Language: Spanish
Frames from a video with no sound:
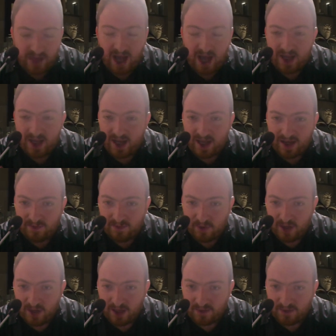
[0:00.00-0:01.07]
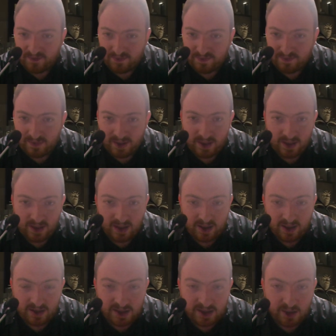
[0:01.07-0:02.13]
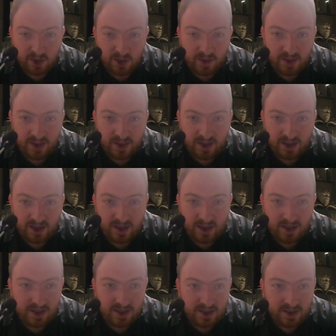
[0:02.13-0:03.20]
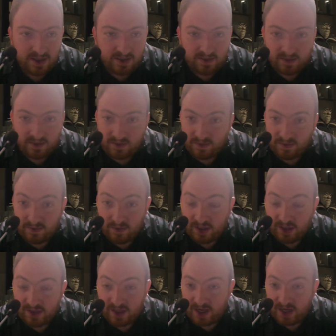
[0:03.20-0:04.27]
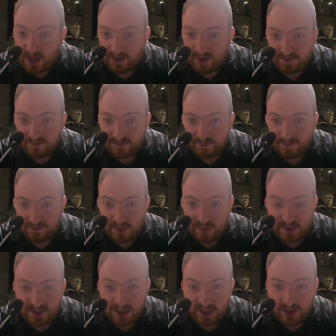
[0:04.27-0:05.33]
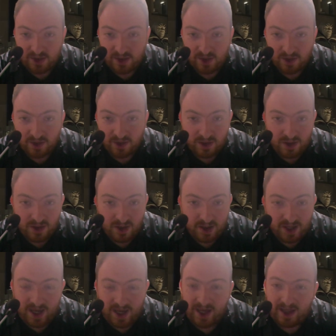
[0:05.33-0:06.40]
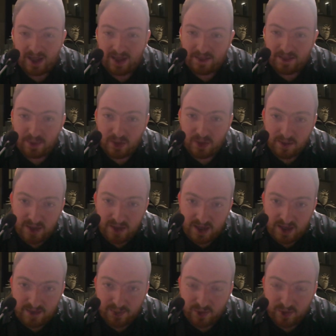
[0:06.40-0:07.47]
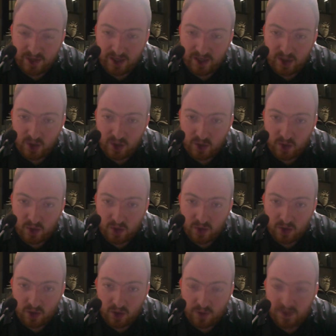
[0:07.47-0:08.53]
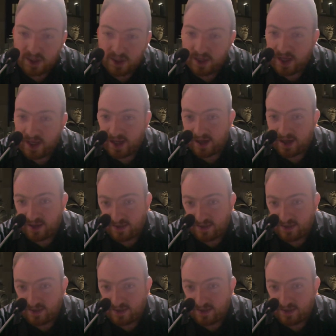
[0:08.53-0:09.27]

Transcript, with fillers: alguien allá afuera eh, seguramente eh, estará pensando qué tipo de vida podré yo obtener